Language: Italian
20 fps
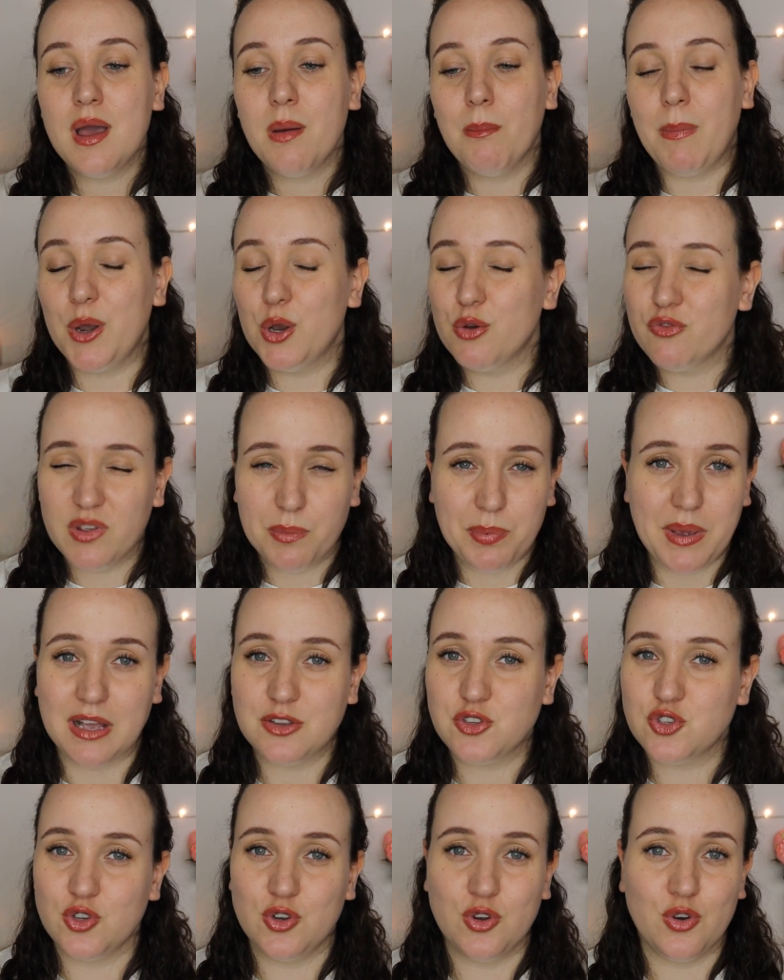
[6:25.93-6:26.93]
ma non vi
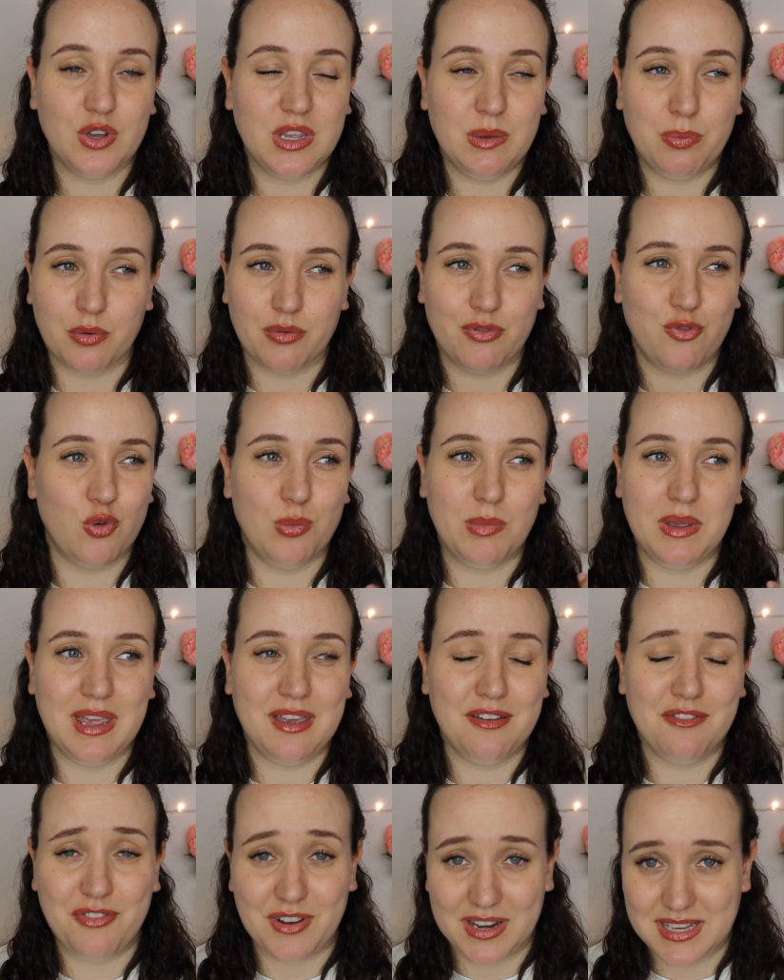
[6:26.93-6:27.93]
piacciono i
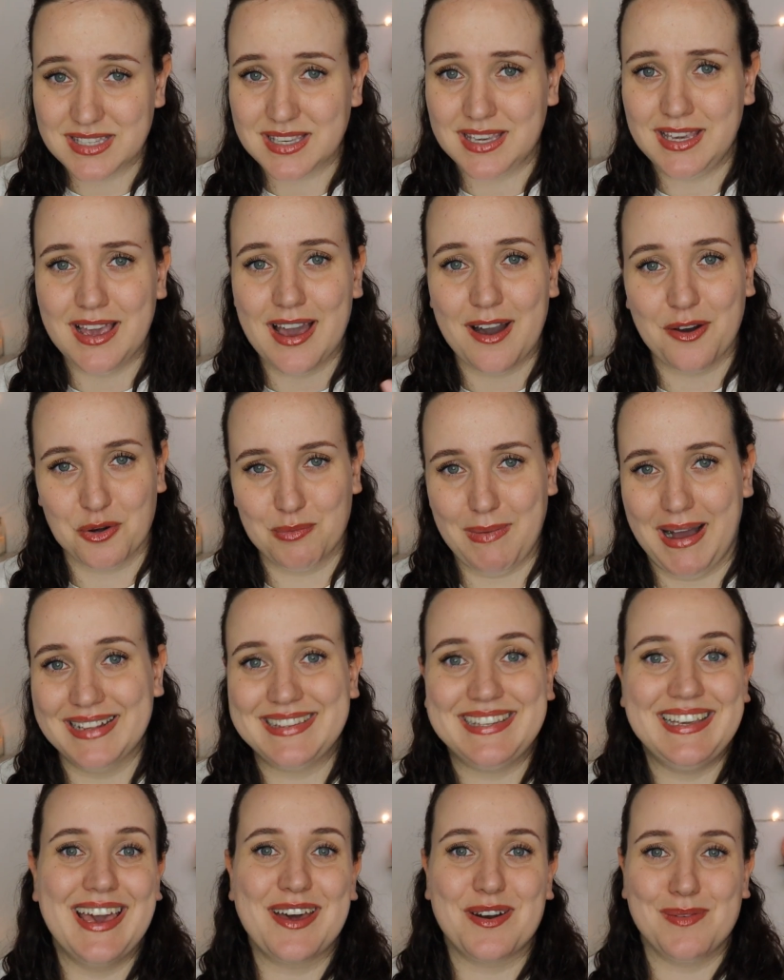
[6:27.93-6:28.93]
profumi freschi,
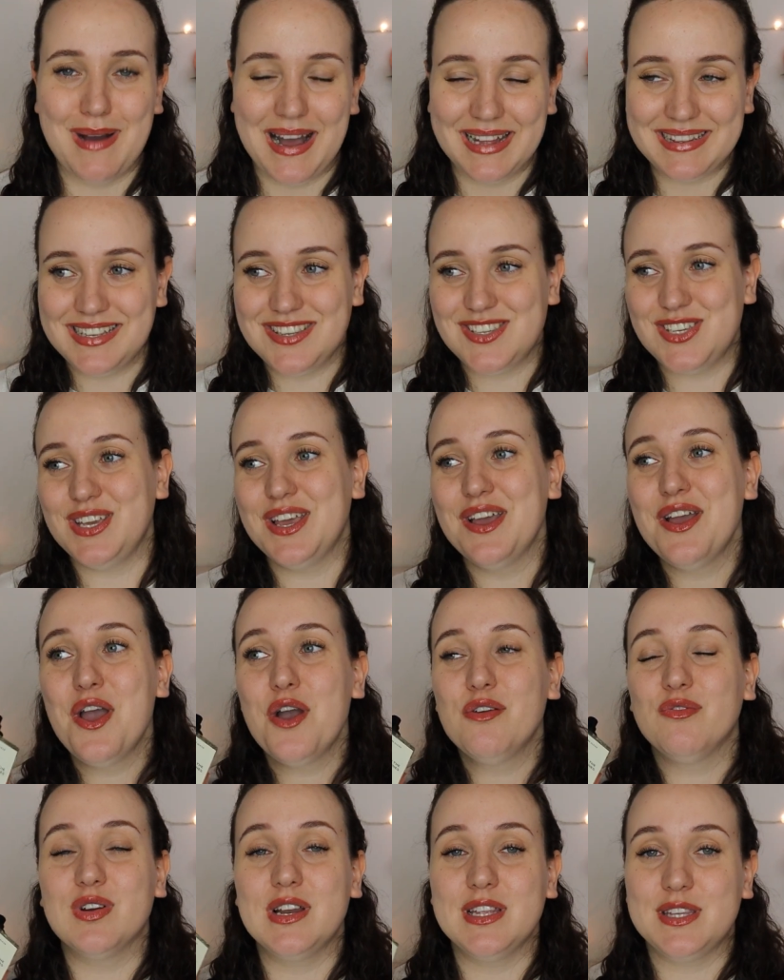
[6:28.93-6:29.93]
agrumati e aromatici,
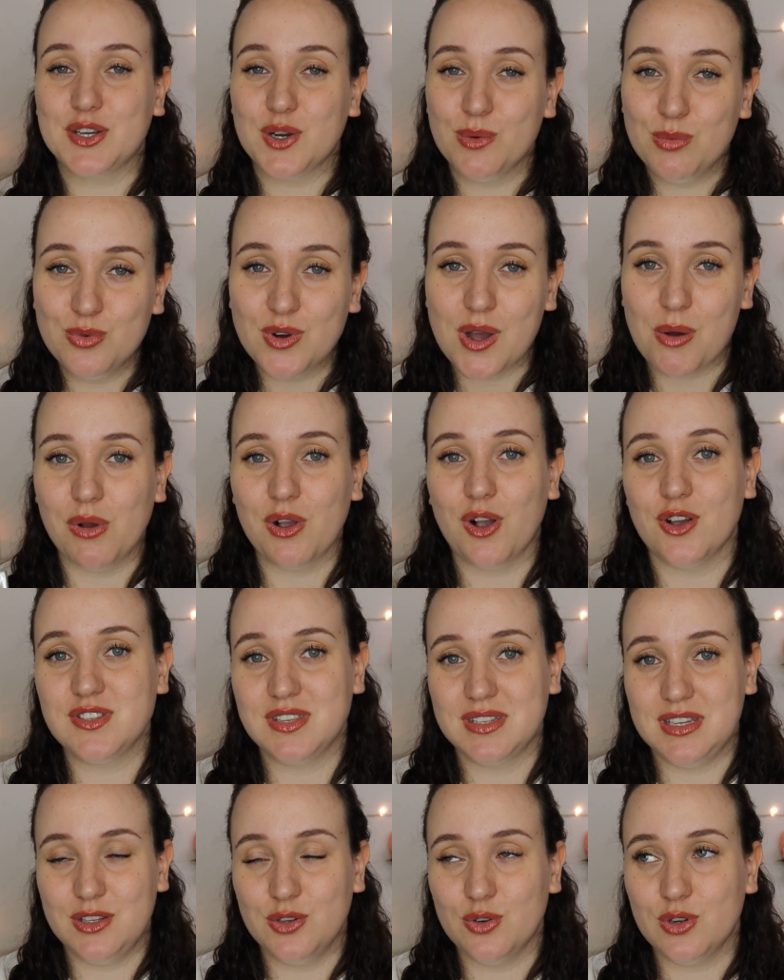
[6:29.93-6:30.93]
volete comunque
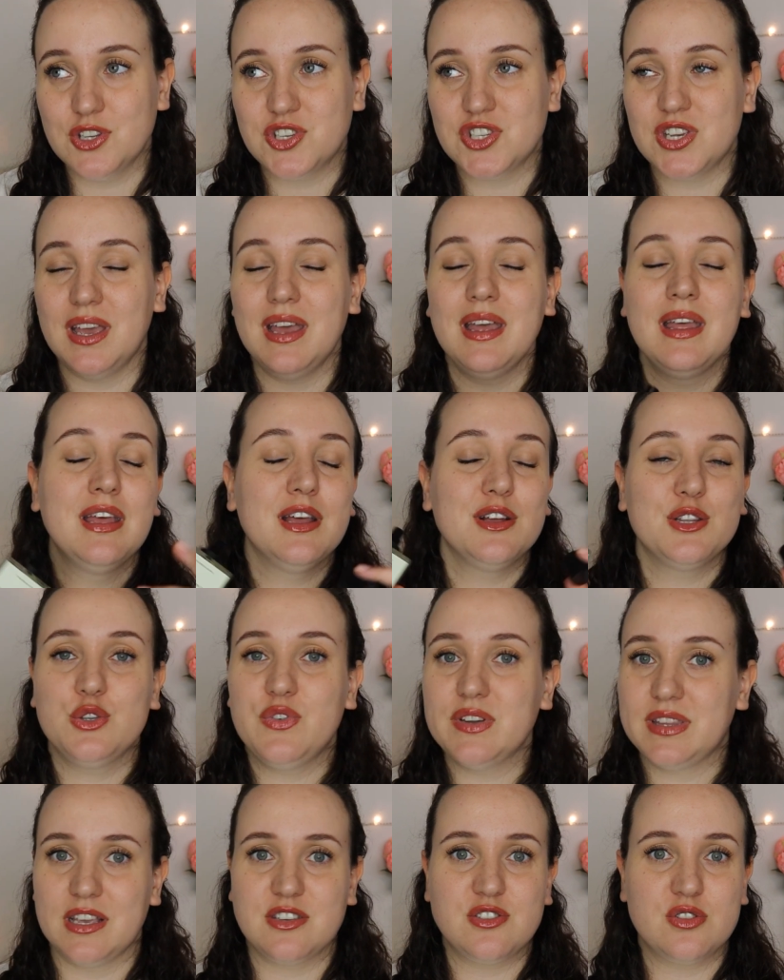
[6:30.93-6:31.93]
qualcosa di dolce,
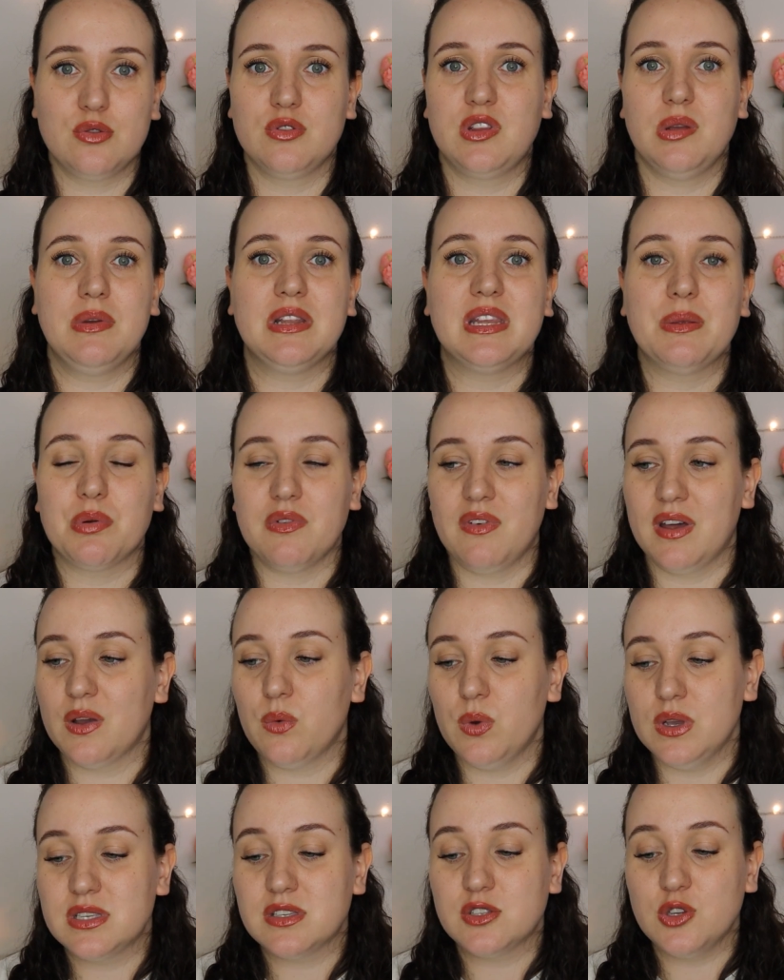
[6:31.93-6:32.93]
dovete assolutamente provare
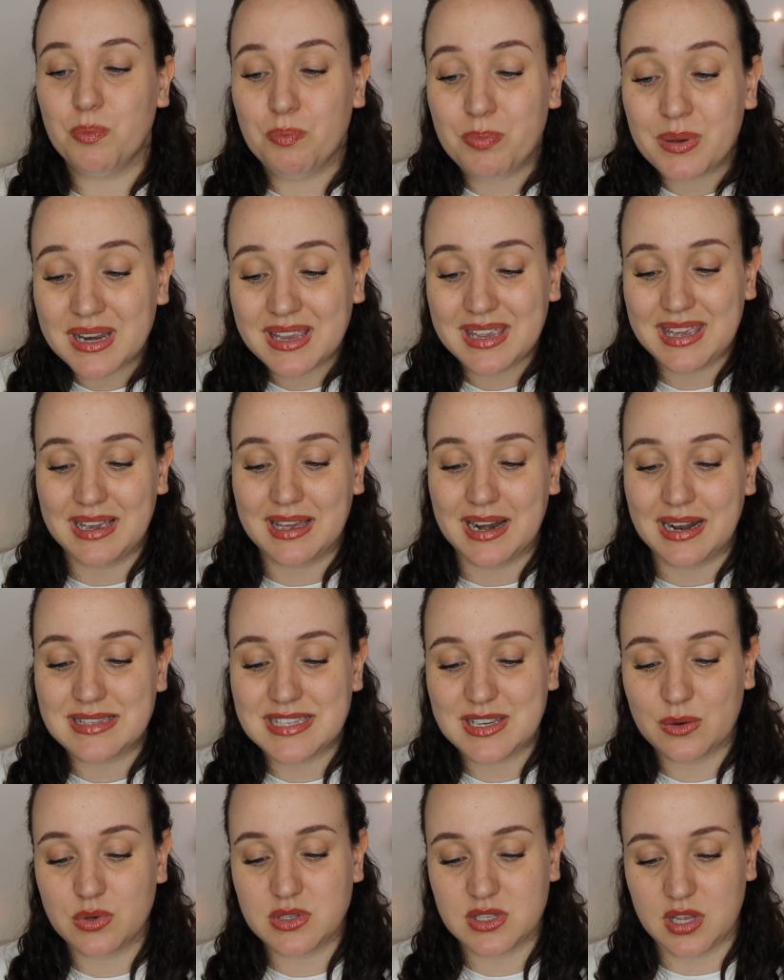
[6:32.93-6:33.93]
questo perché
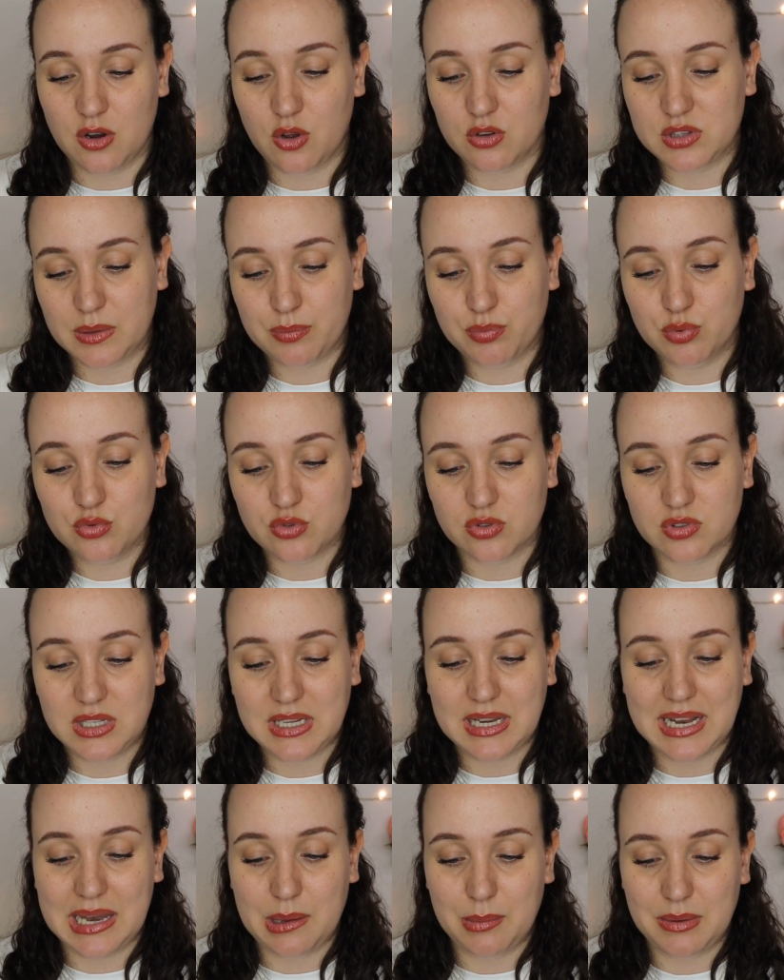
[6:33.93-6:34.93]
grazie a questa nota appunto
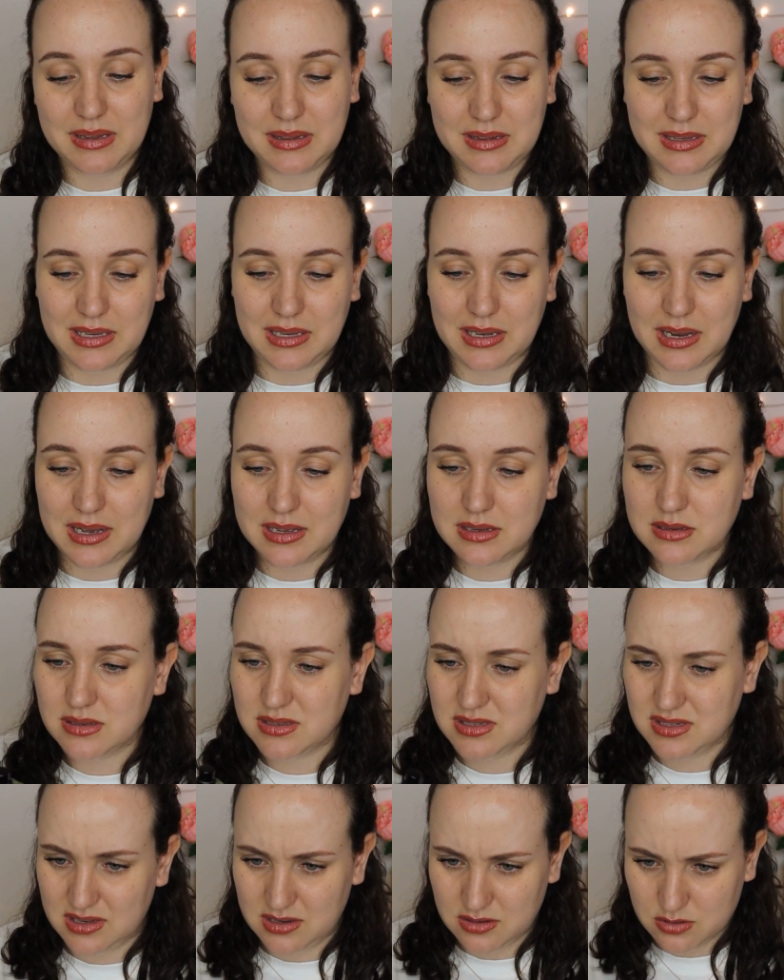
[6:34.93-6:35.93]
di clementina,
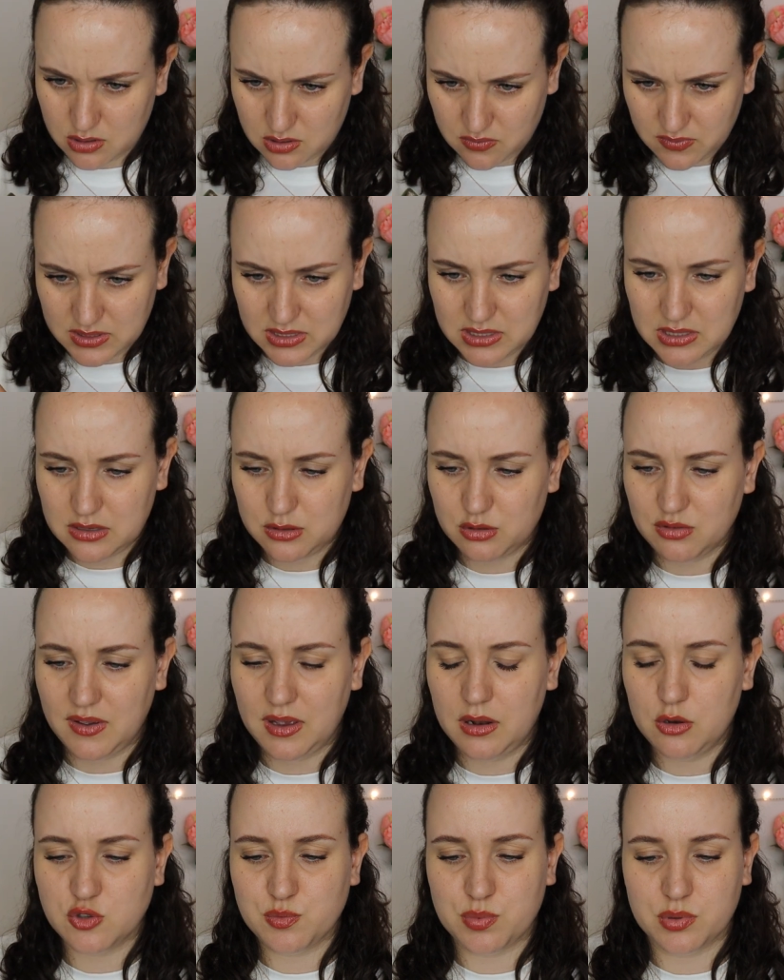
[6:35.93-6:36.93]
se riesco a vedere
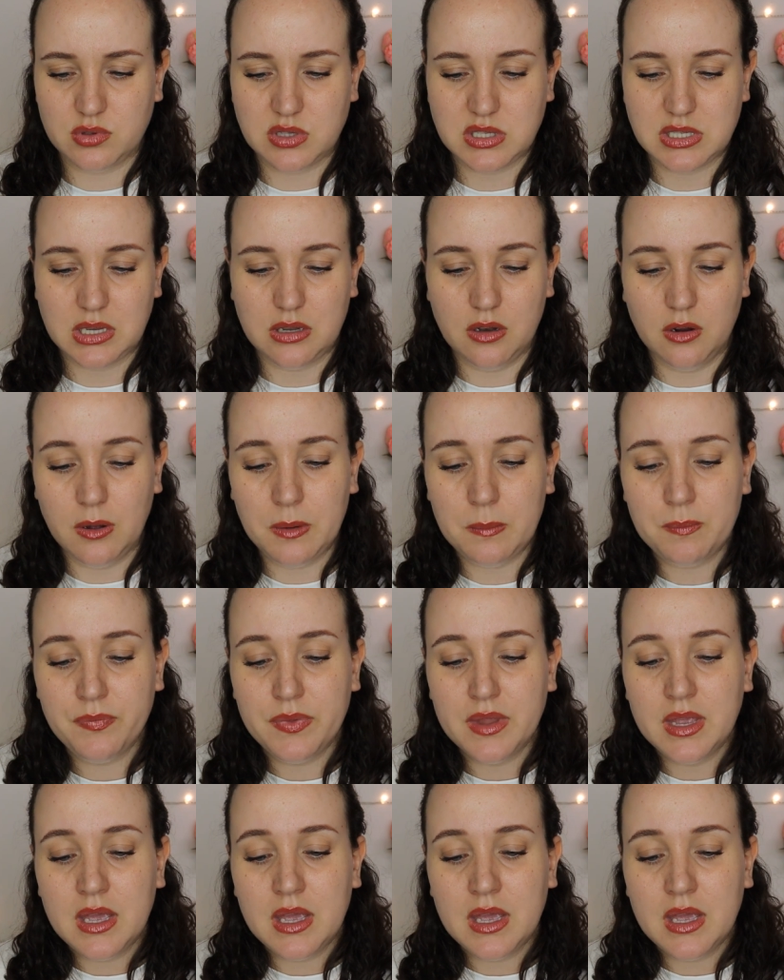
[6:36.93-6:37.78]
dov'è lo spruzzino,